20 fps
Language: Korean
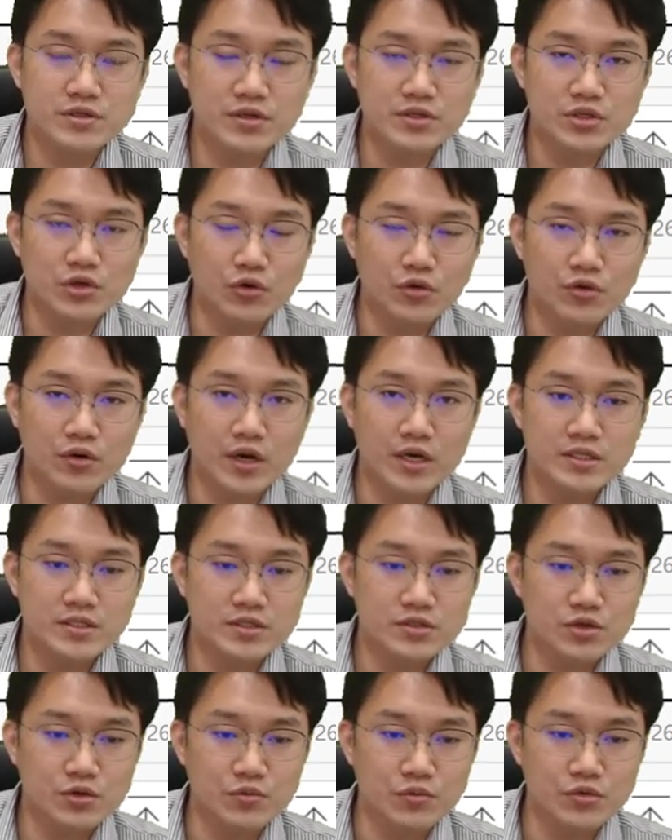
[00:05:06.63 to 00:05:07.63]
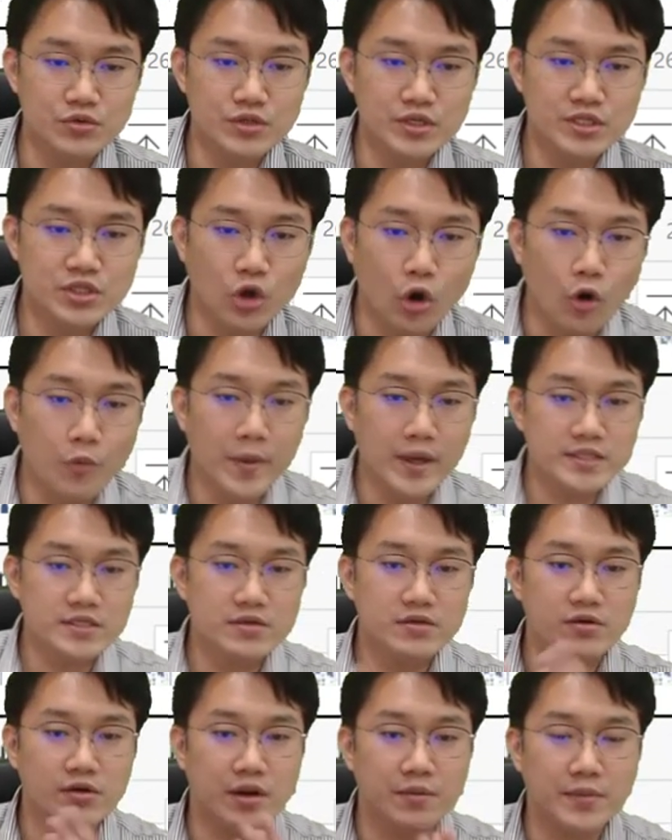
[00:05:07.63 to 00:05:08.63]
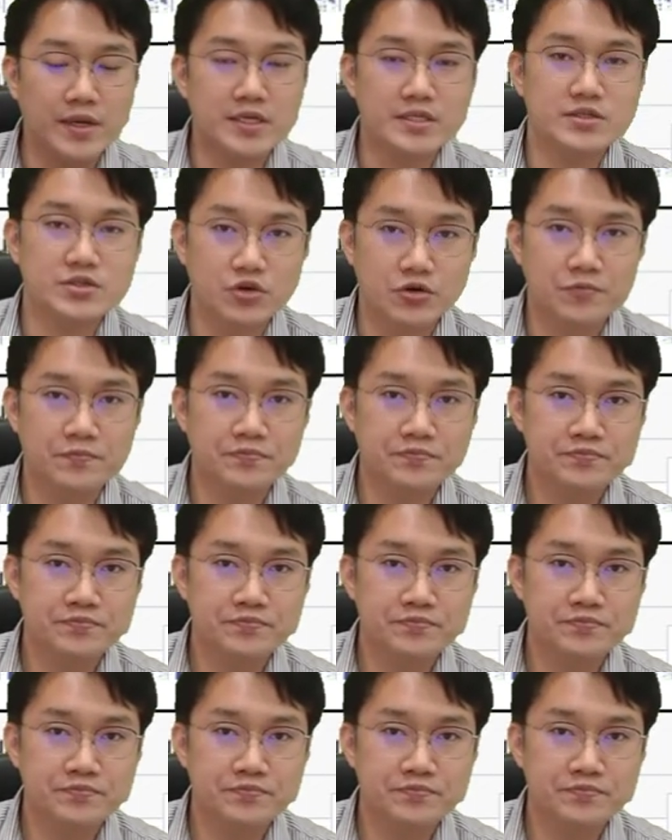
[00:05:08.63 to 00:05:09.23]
그런 여러 가지 정보들이 더 많을 거란 말이죠